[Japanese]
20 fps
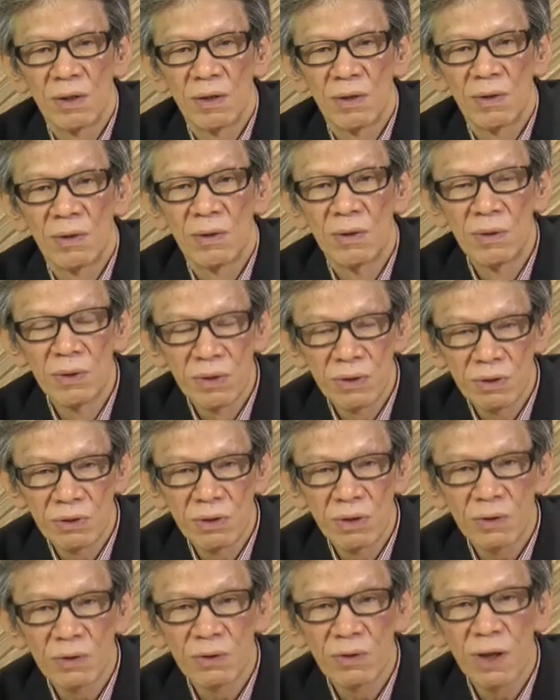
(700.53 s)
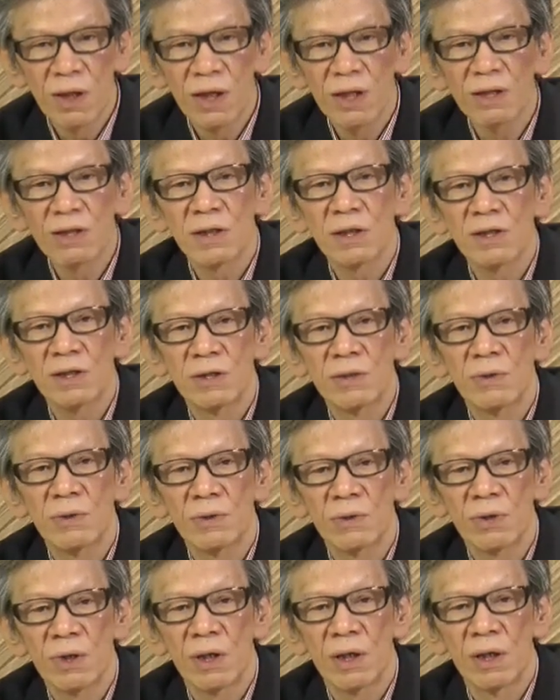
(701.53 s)
本当にこれは恥ずかしいこと
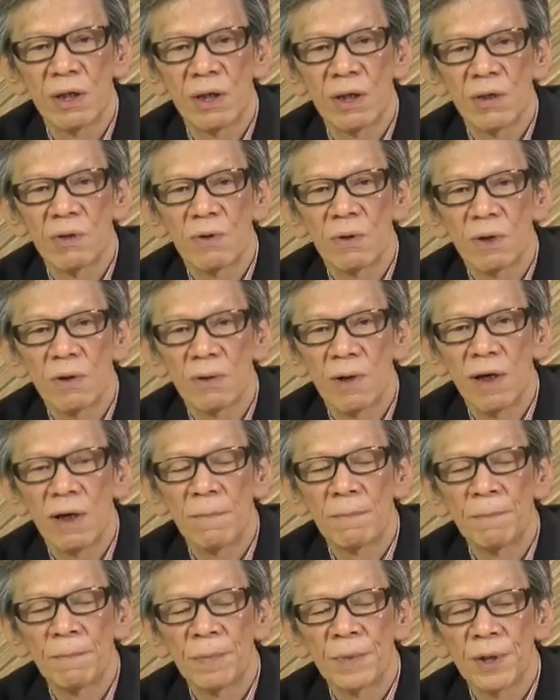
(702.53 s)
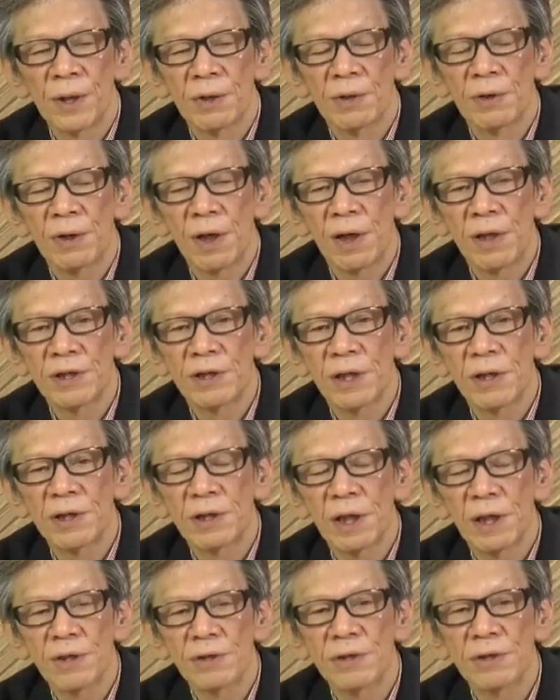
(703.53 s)
で、これは暗い全
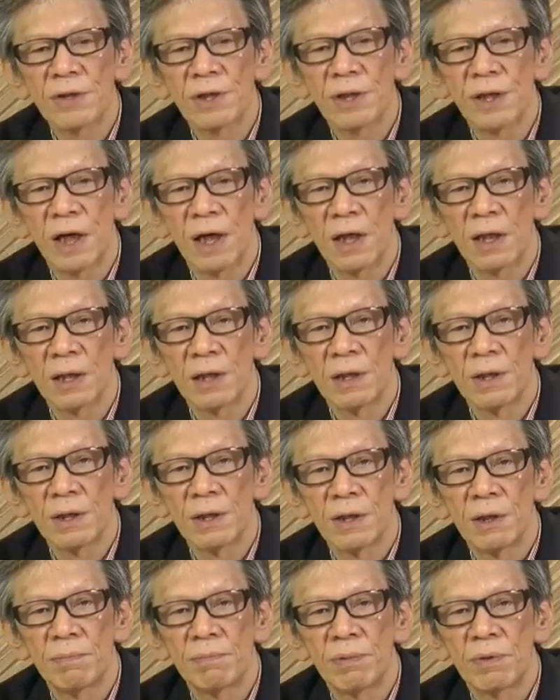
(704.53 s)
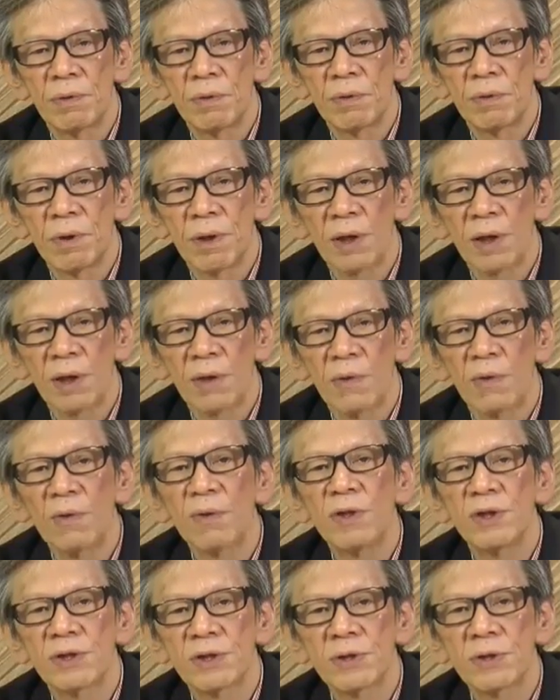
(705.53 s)
体主義が日本をこれから覆い
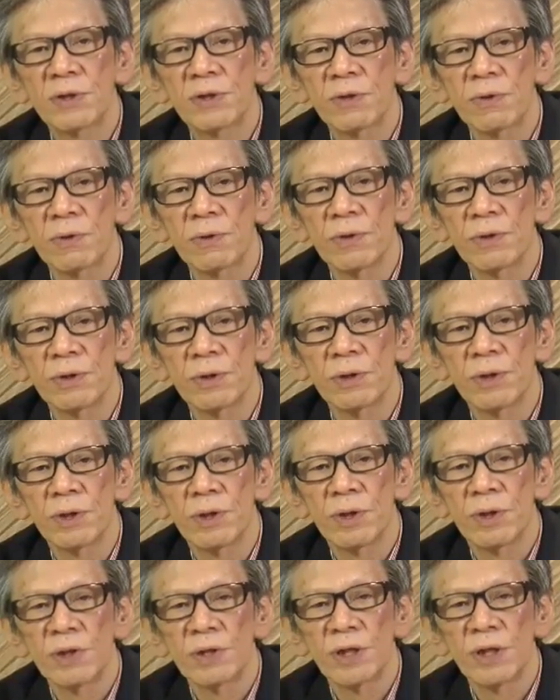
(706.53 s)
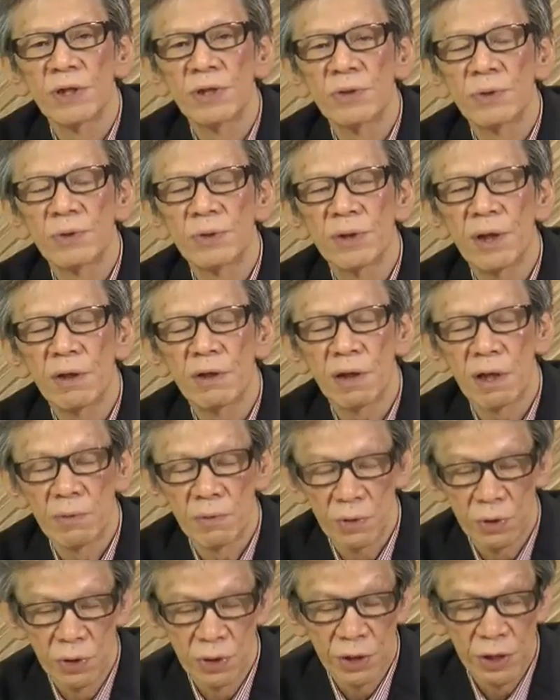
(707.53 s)
尽くすという前兆になるか
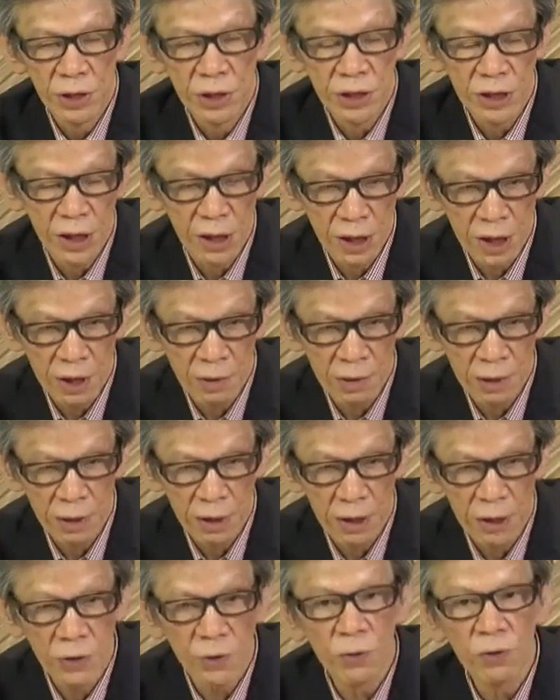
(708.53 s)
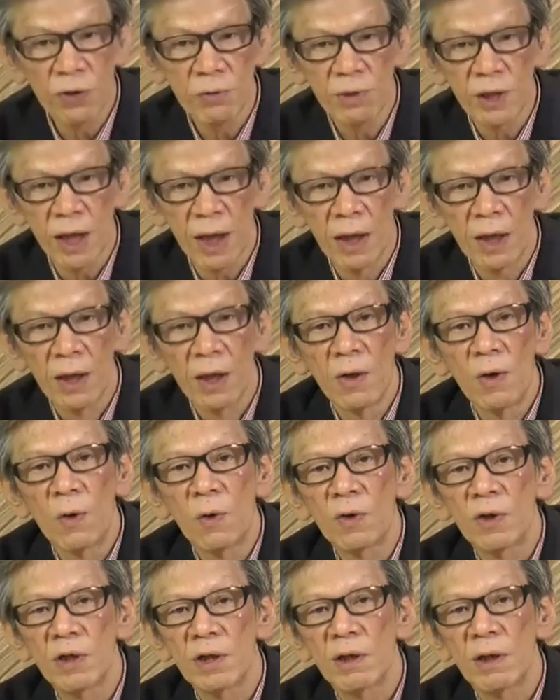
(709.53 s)
もしれないわけで、そういう意味で
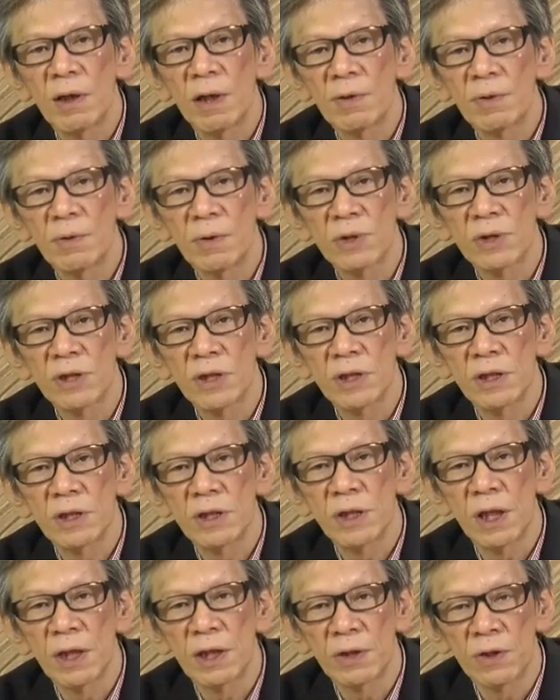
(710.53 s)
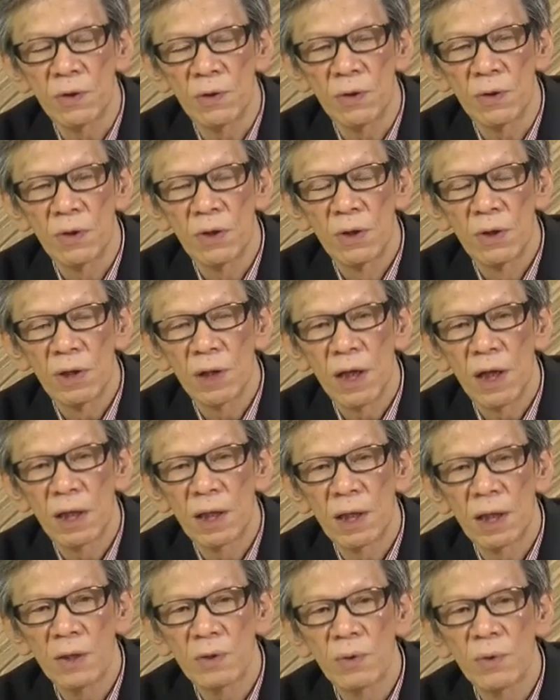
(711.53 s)
沖縄の知事選挙、結果
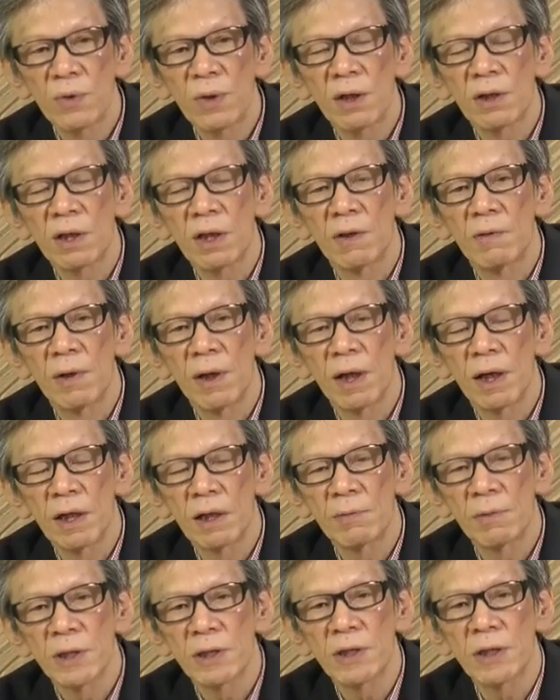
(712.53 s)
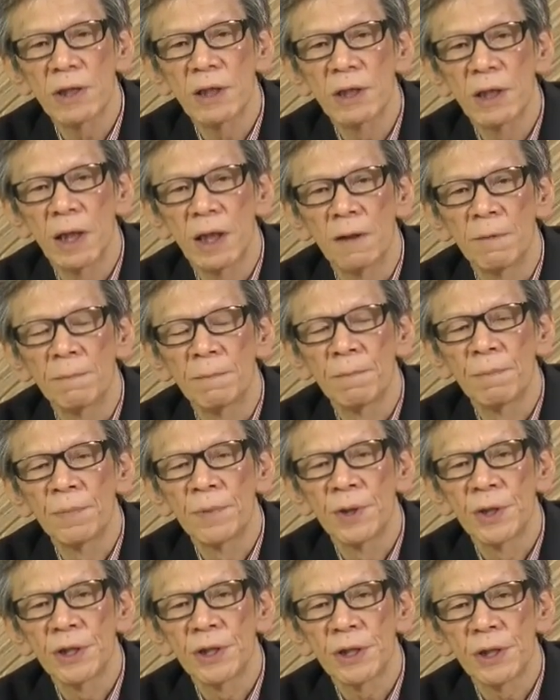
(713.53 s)
がどうなるかわかりませんが、
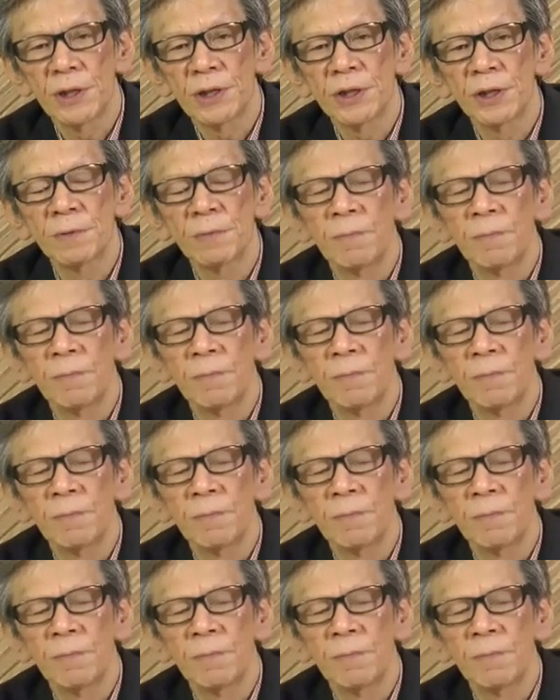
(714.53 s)
しかし